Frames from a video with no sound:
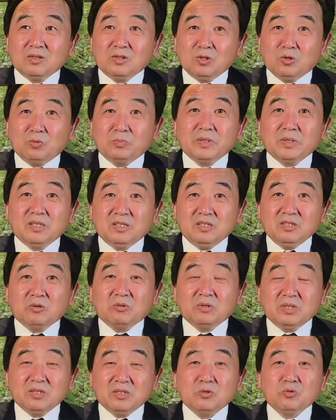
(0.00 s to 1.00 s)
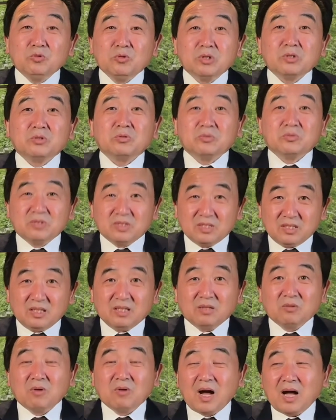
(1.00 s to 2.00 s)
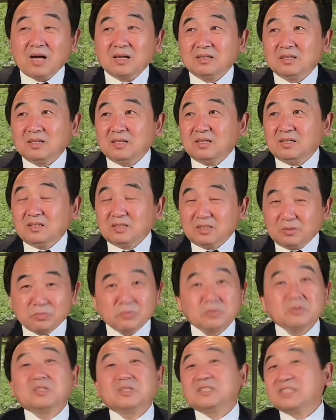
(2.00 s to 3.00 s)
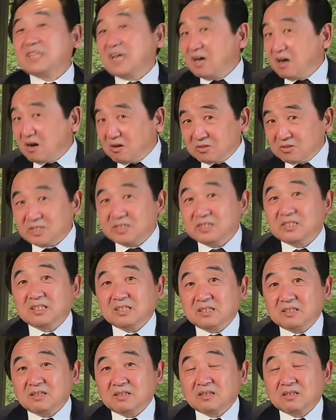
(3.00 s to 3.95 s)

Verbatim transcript: 有必有意的约束自己的话，这不是件好事情。